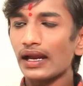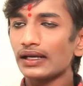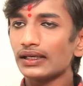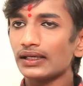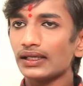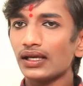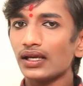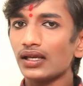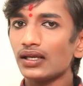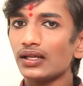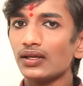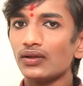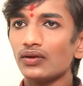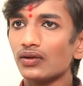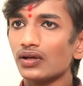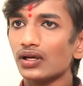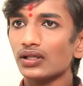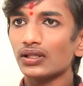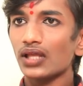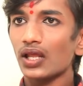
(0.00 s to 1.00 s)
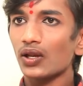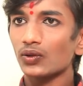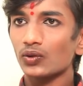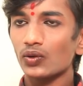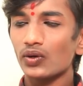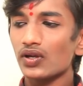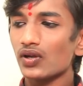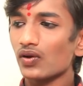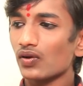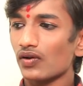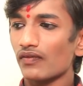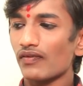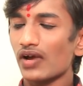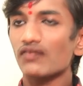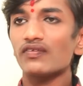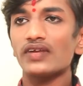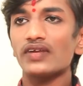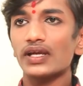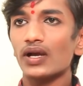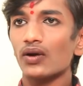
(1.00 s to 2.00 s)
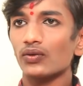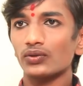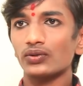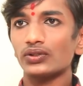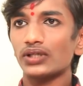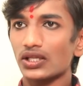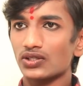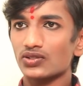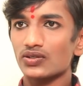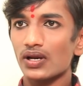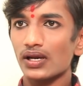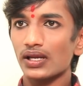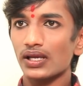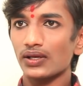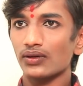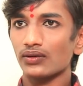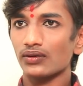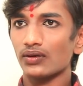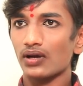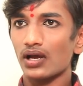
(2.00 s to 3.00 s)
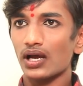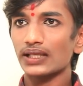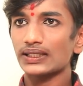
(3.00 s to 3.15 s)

అంటే నేను ఇంకా తనతో ఒక వన్ వీక్ అవుతుంది టచ్ లో లేను ఆ